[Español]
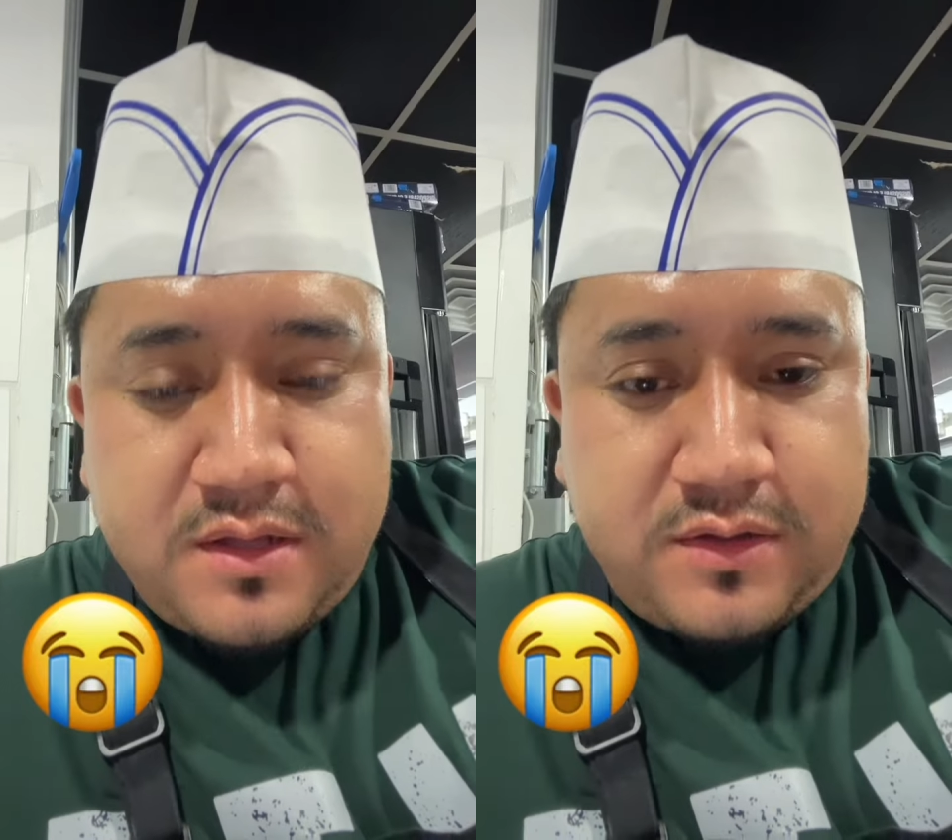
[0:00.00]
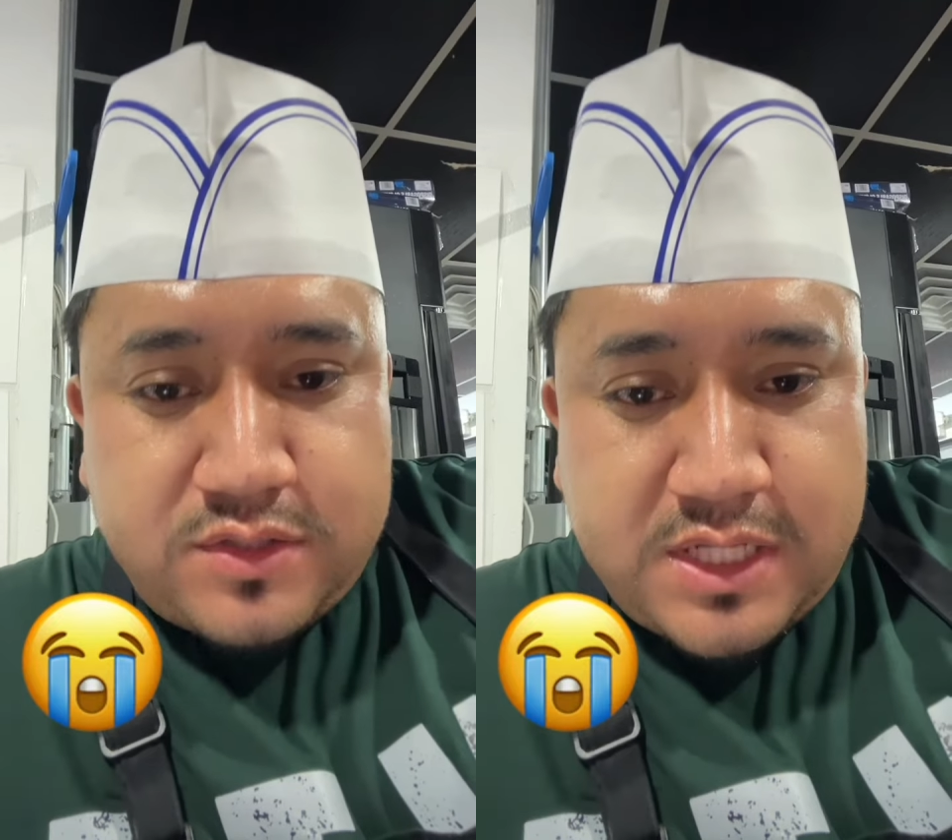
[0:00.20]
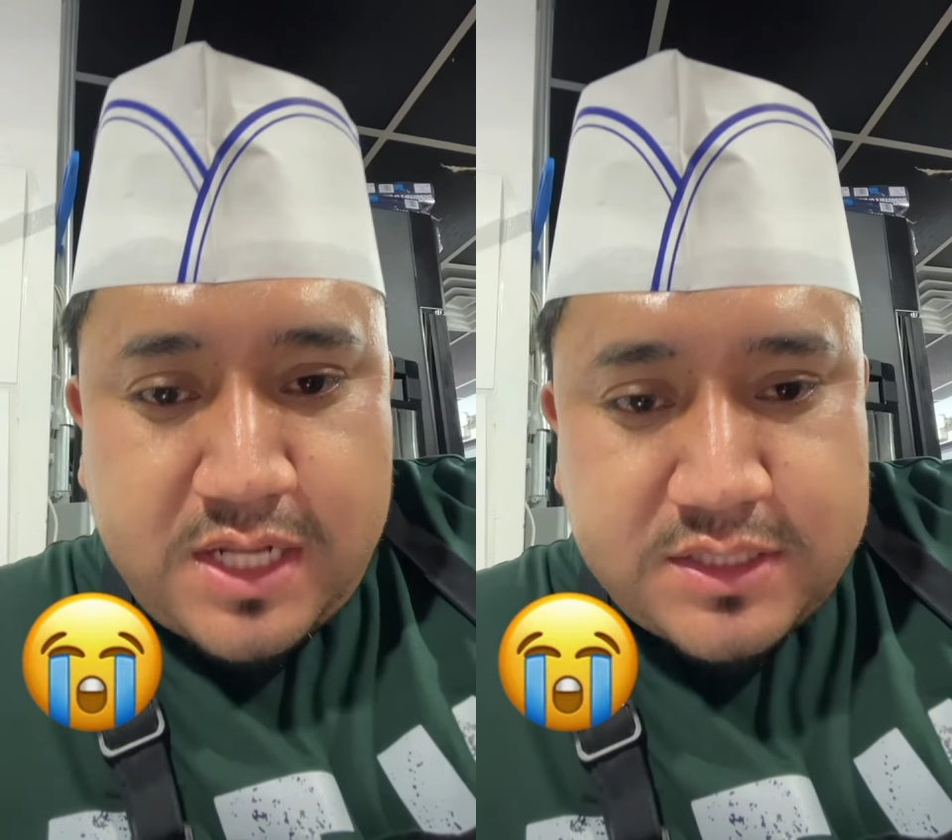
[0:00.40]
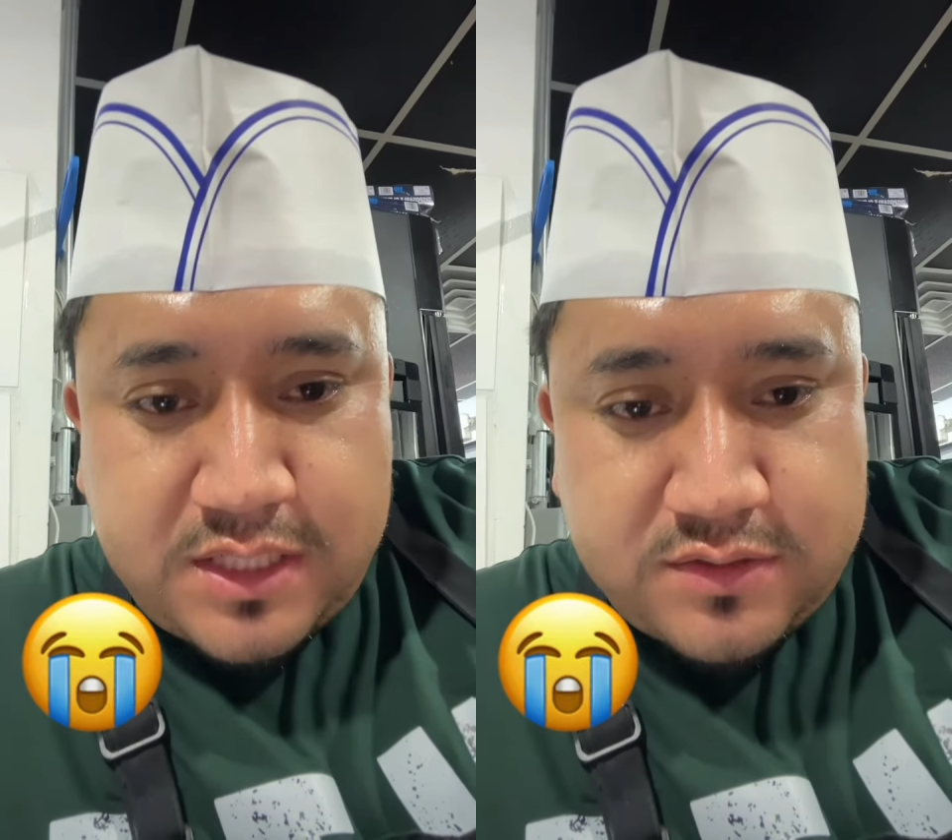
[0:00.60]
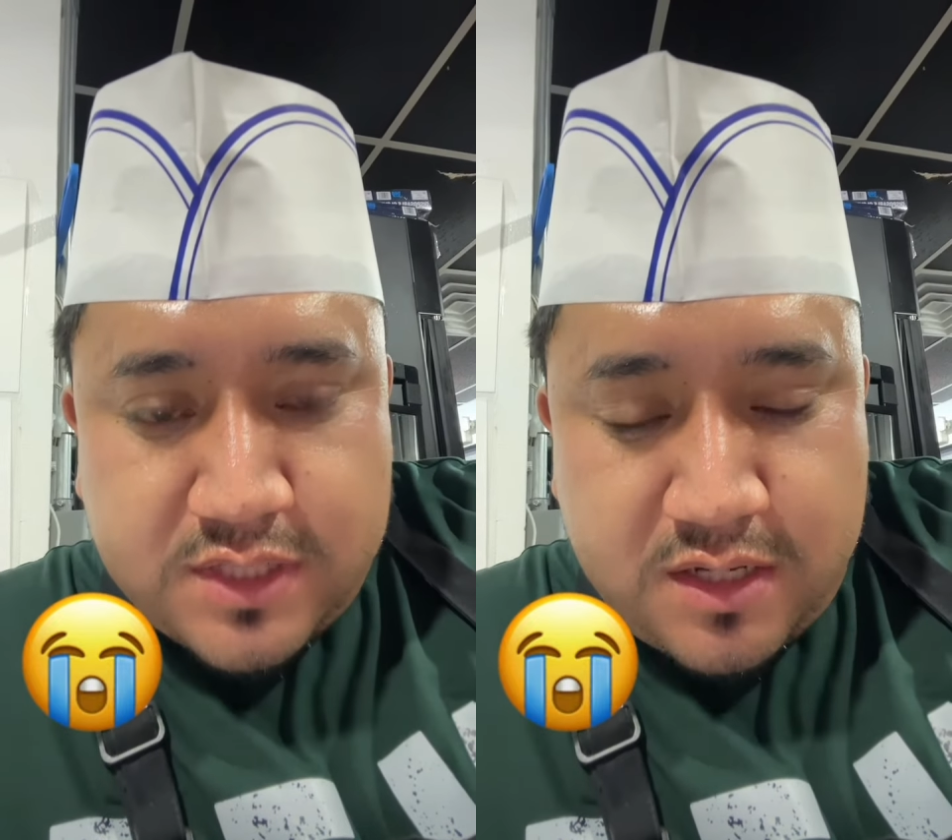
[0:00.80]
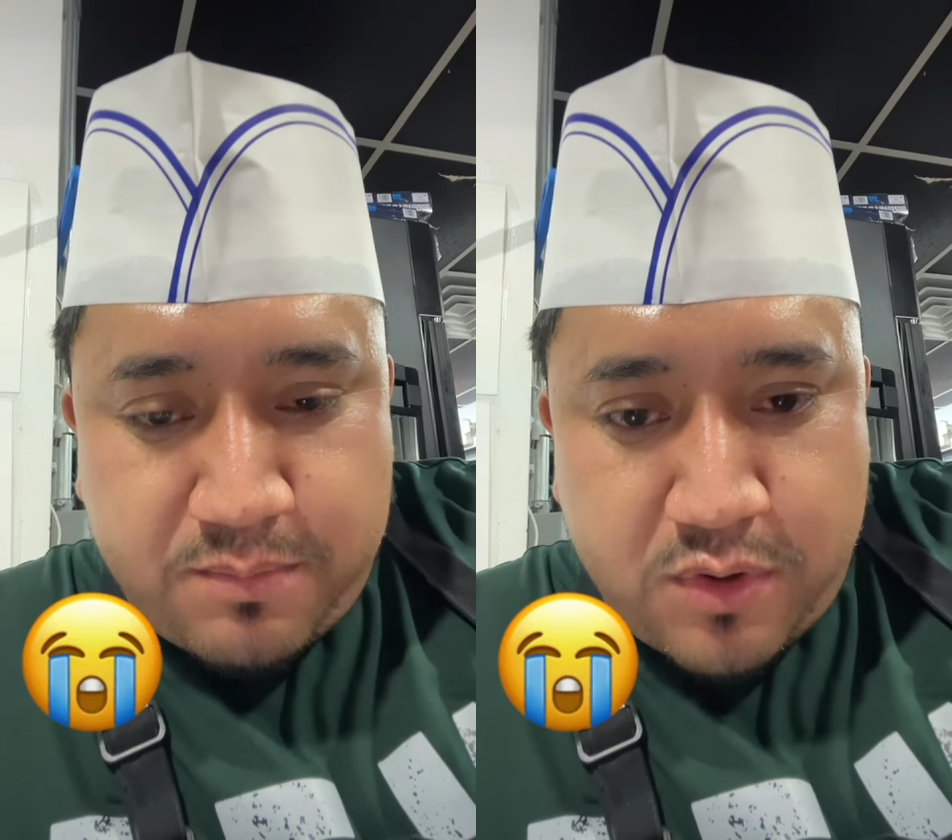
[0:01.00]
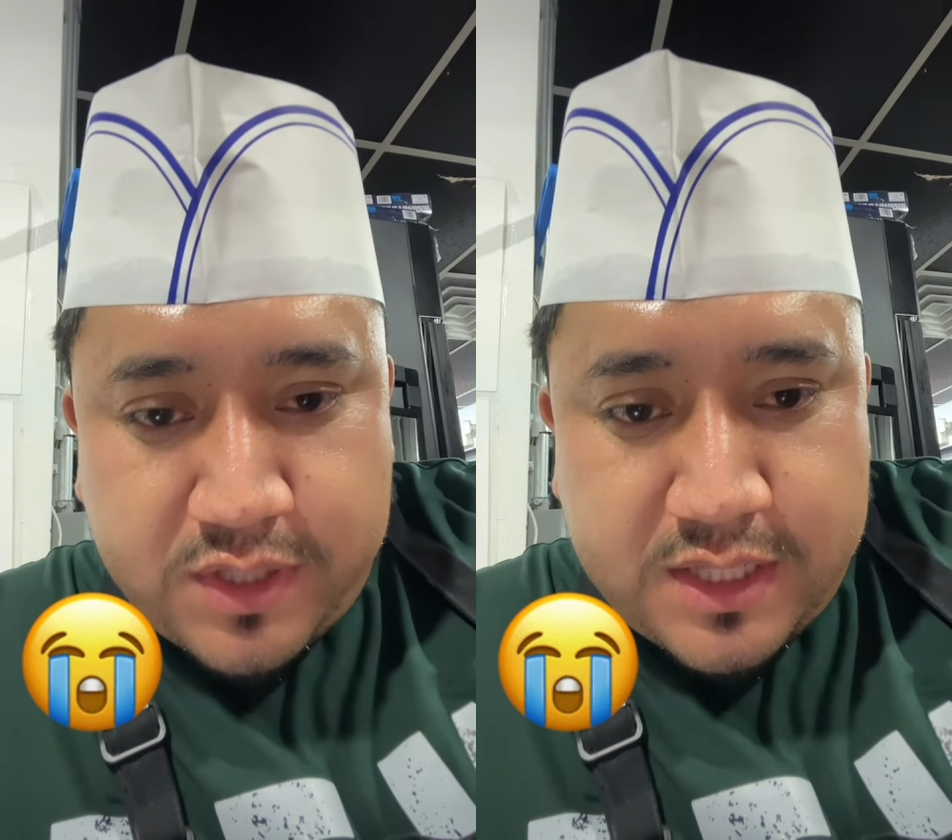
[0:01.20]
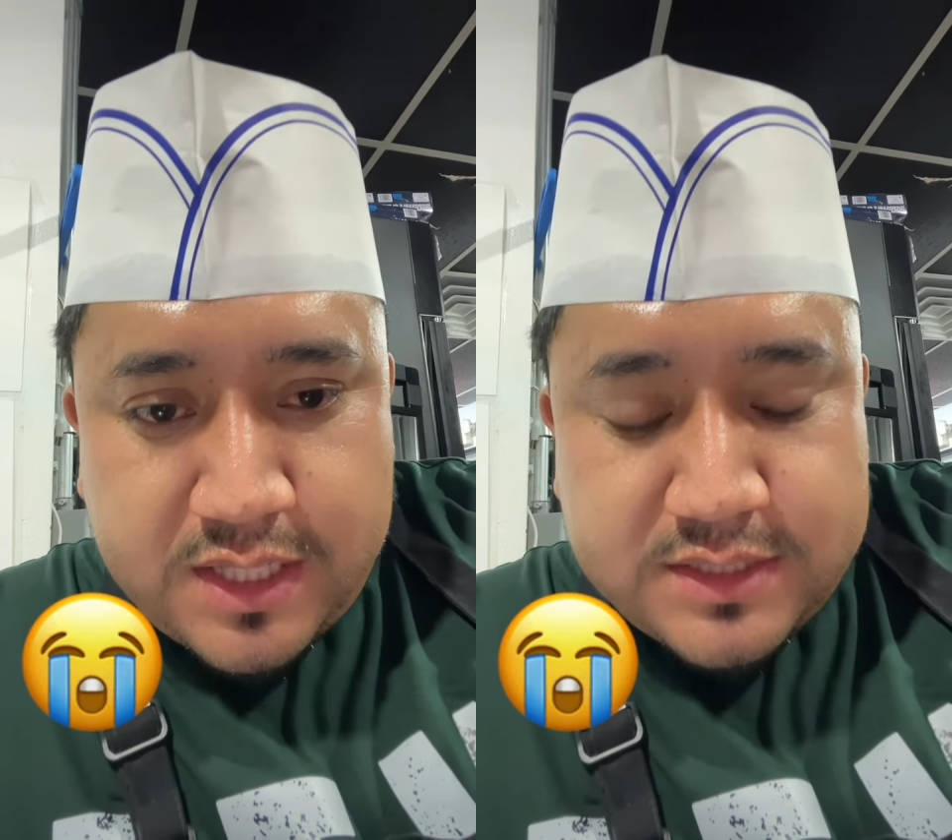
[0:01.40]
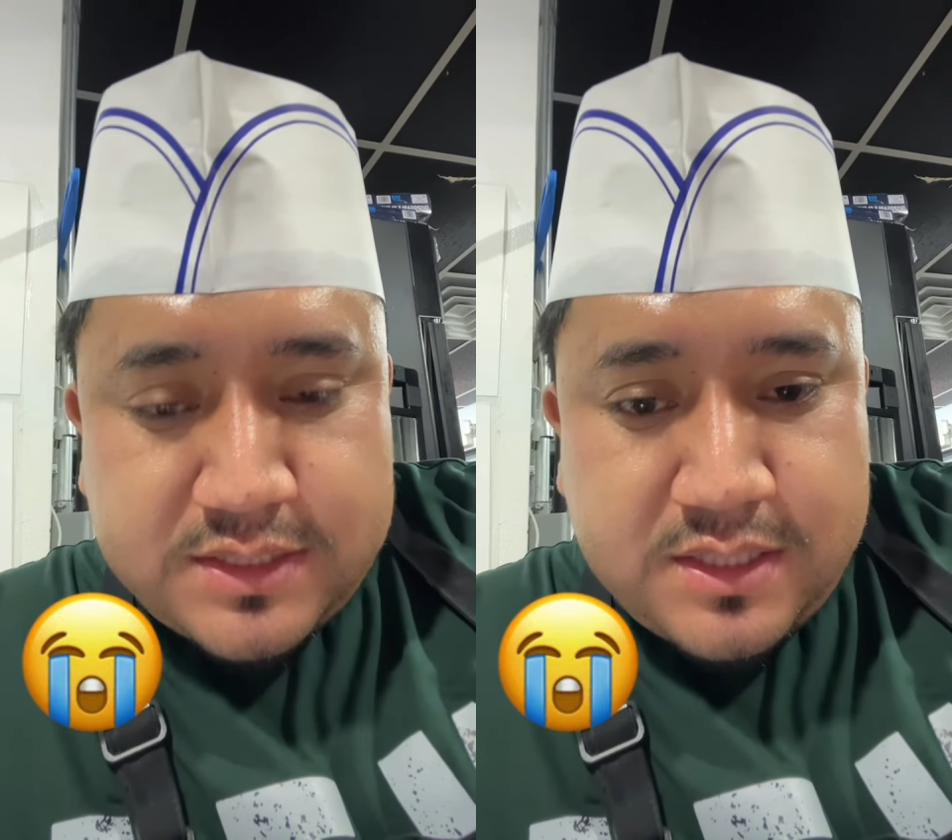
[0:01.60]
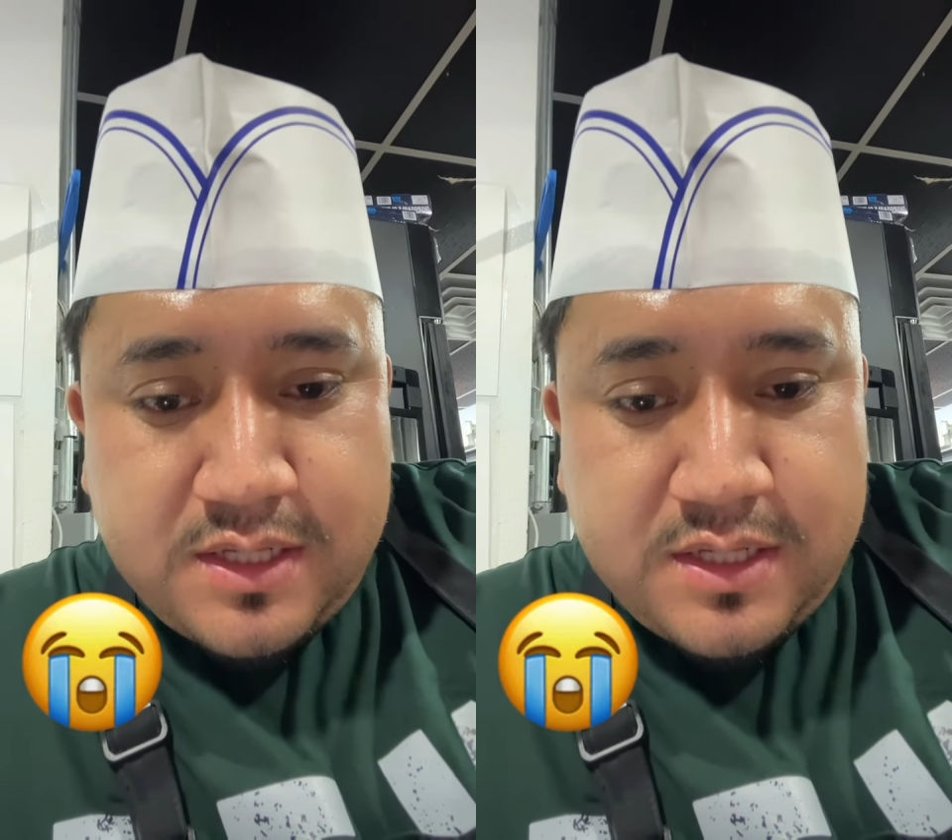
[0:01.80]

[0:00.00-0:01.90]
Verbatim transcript: No sean así, no sean hipócritas.